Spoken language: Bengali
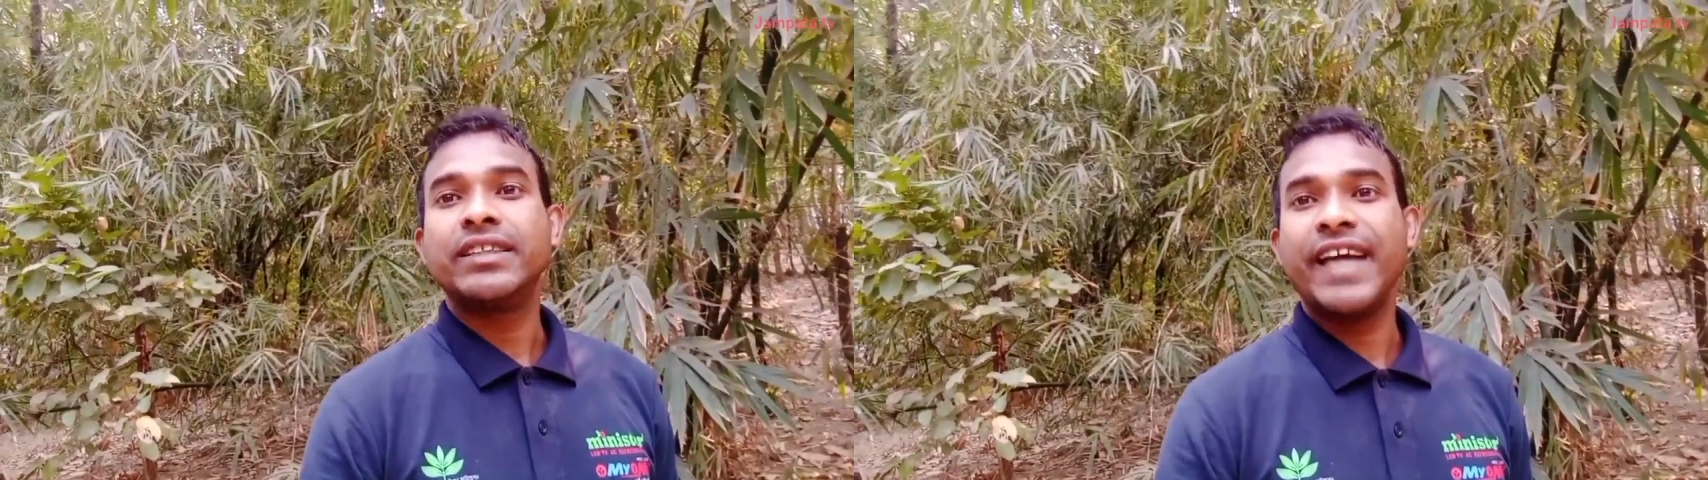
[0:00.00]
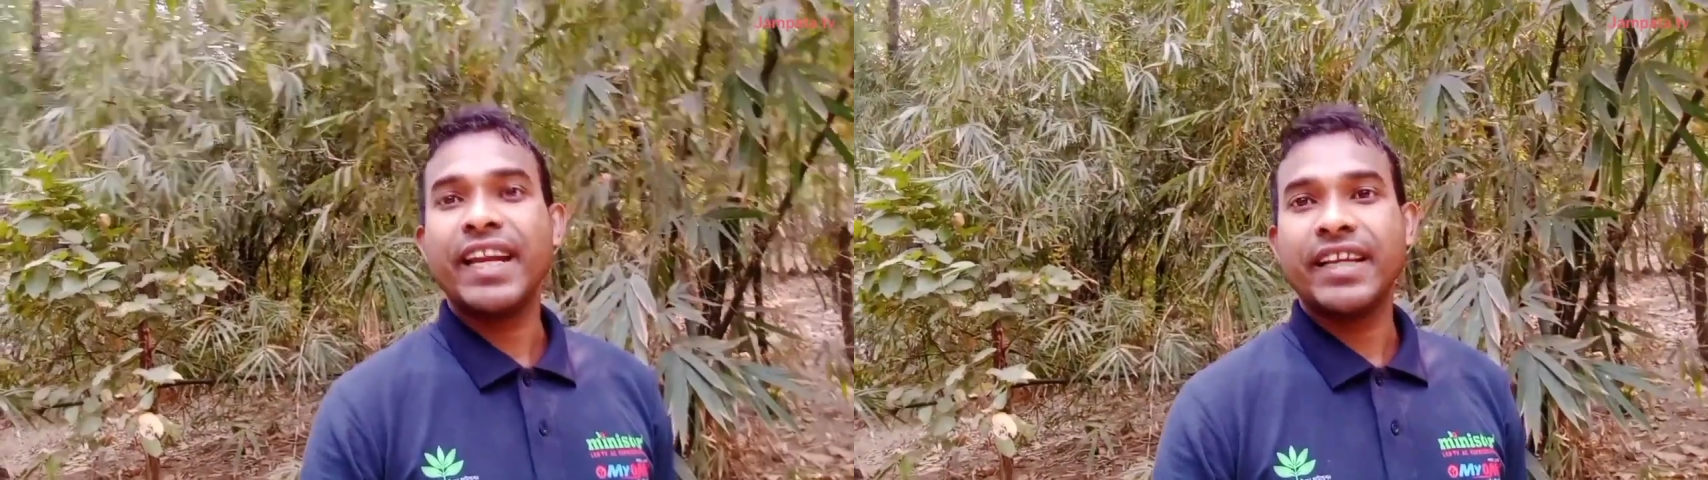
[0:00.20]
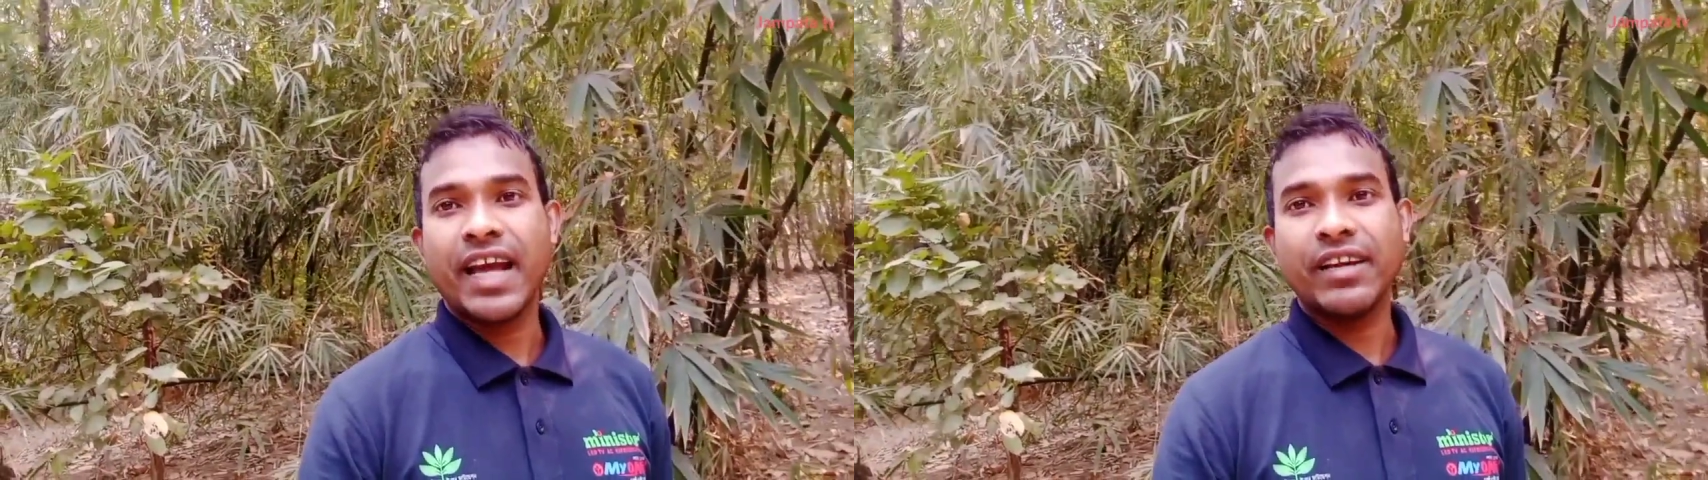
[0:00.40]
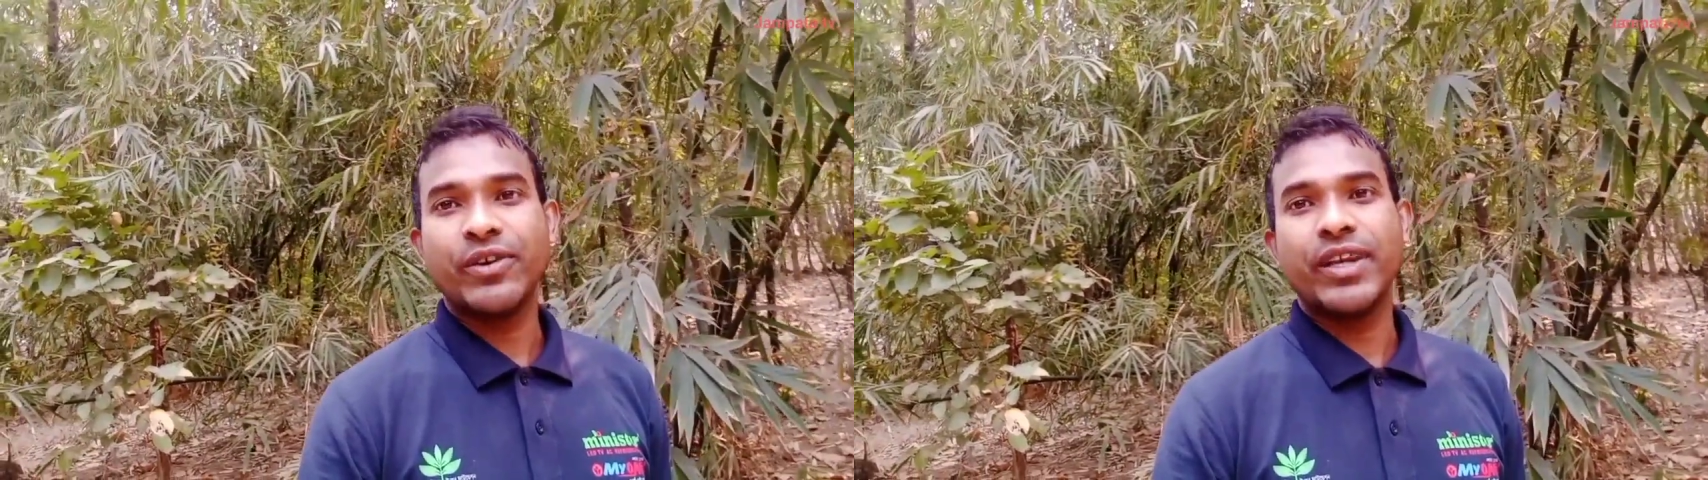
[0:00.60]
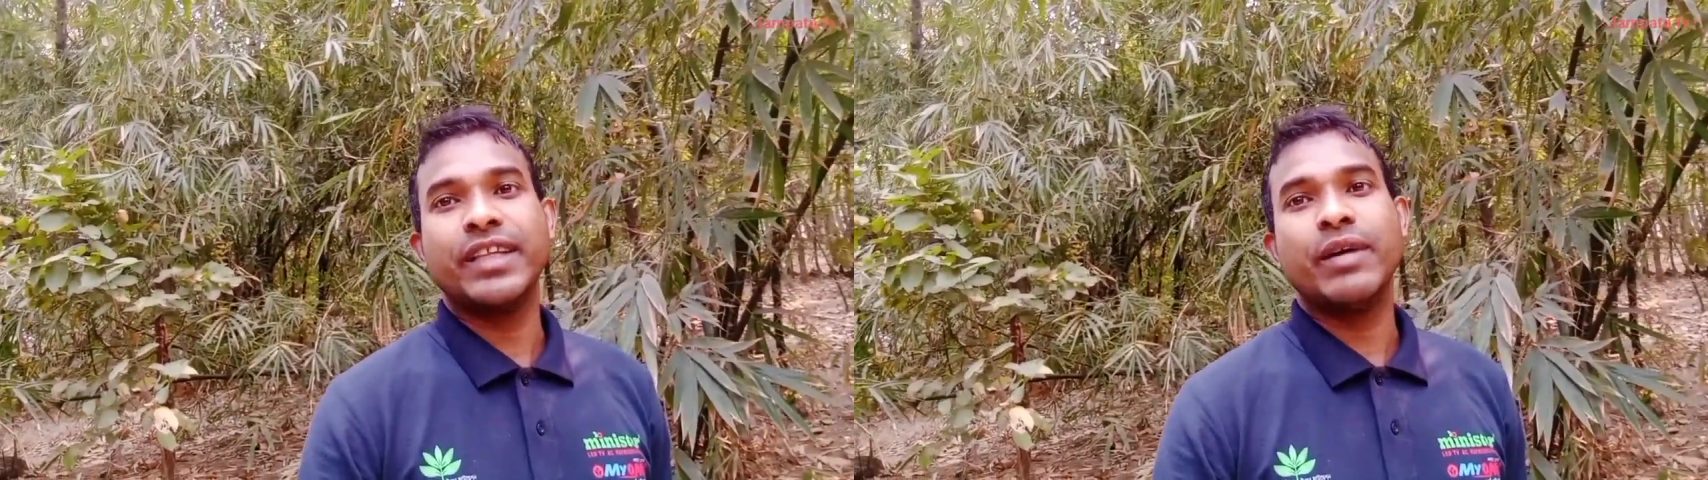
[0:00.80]
সরকার
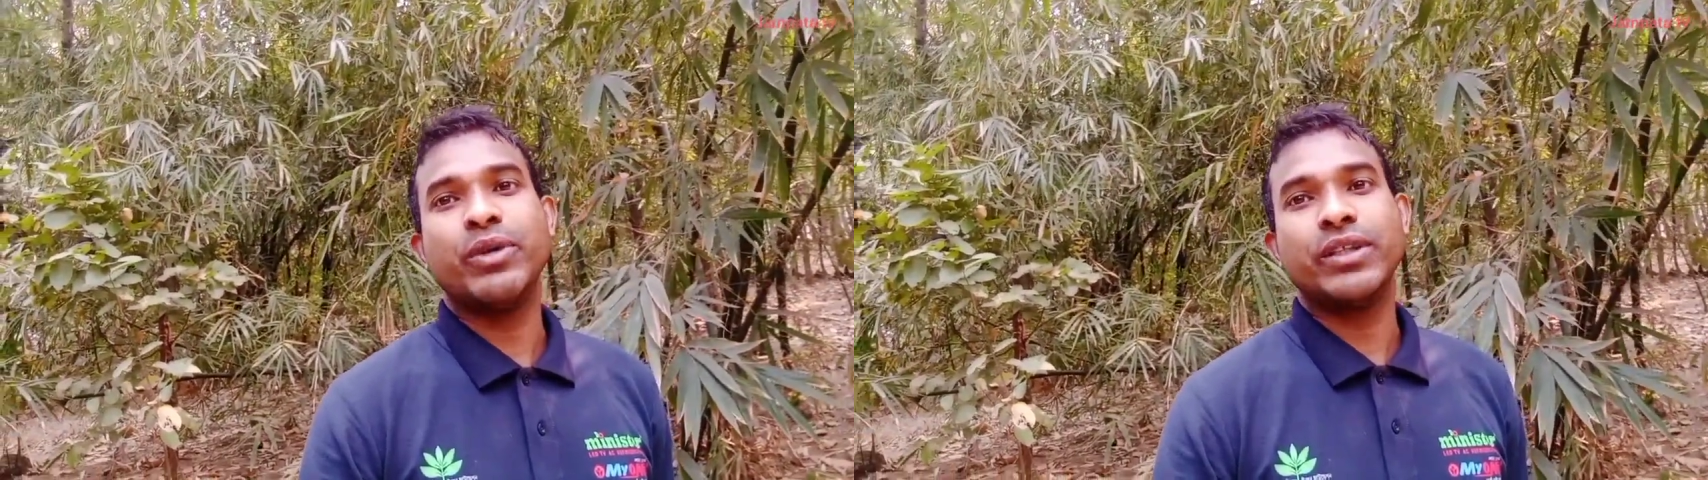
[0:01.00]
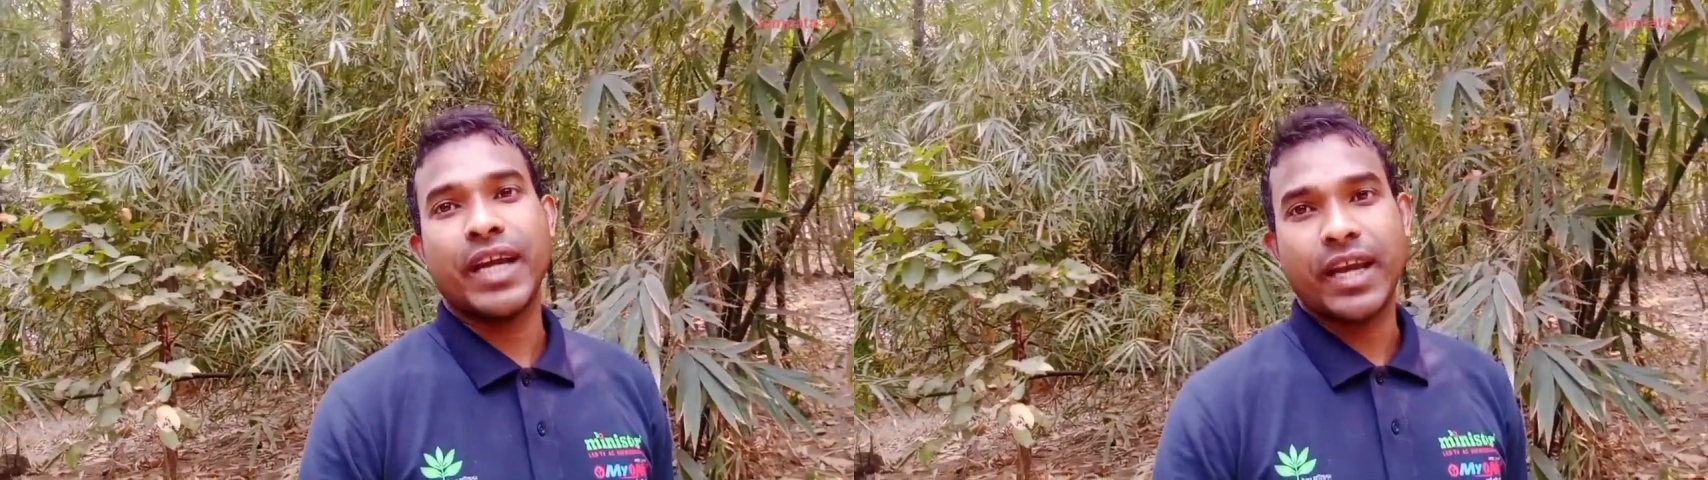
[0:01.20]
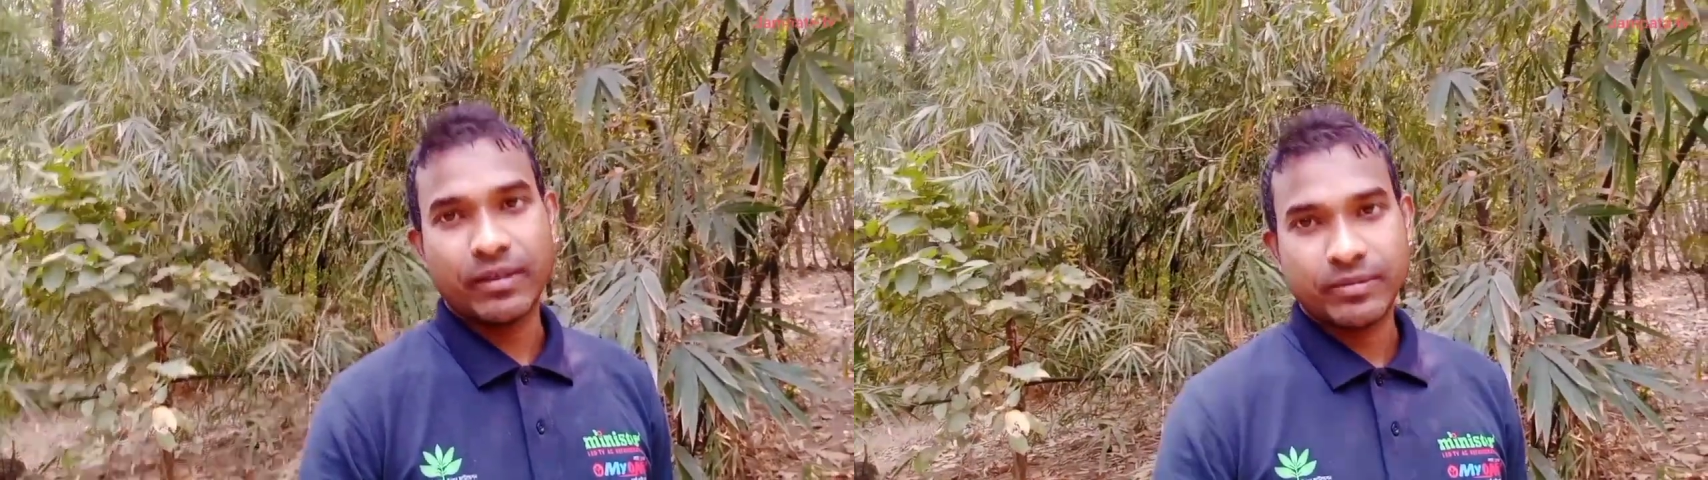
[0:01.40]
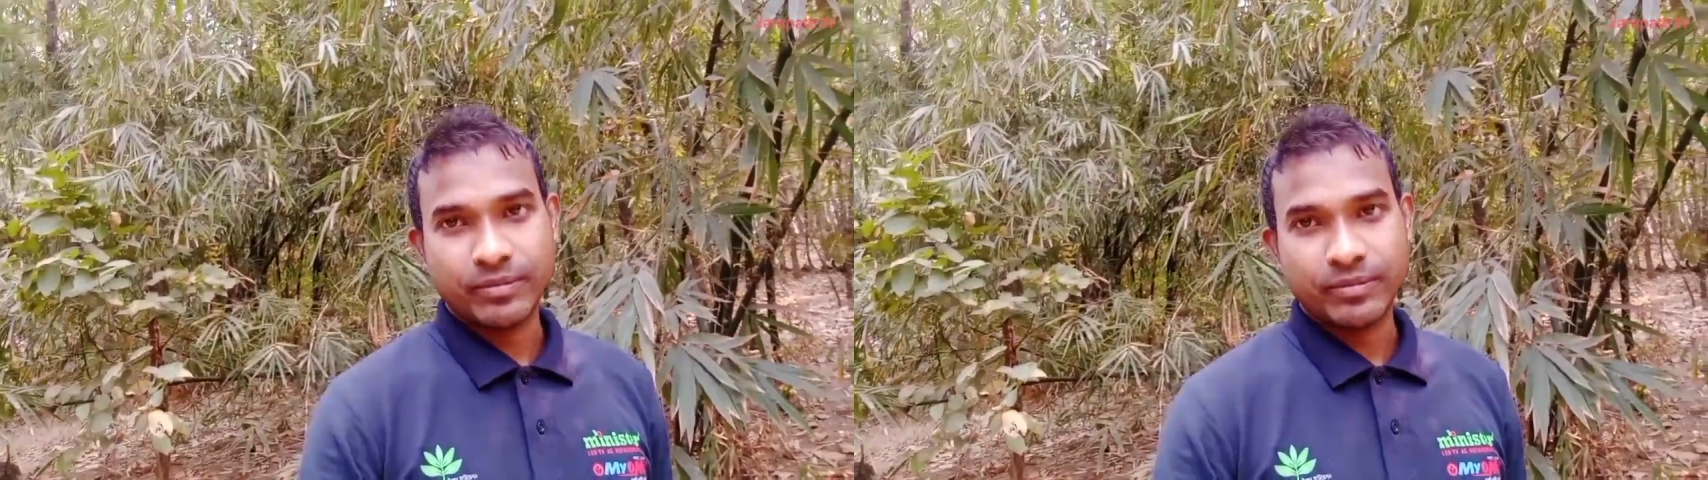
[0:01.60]
করিয়া দেয় বই তাহে